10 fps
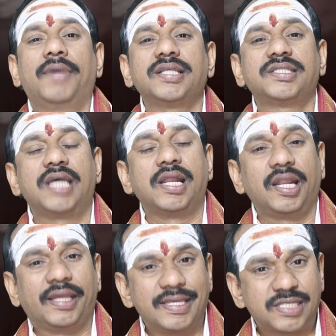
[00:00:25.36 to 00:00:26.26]
మా
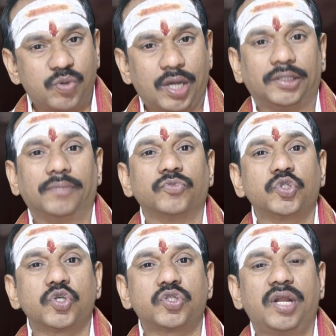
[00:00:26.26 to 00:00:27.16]
ఛానల్కి స్వాగతం
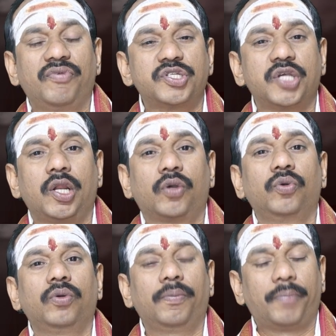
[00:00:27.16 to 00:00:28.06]
చూస్తున్న వీక్షకులకు
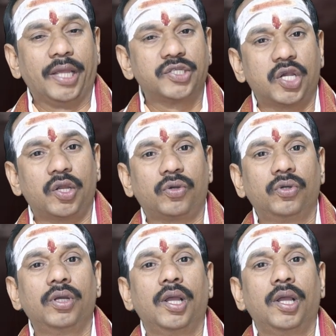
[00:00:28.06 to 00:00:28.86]
ప్రేక్షకులకు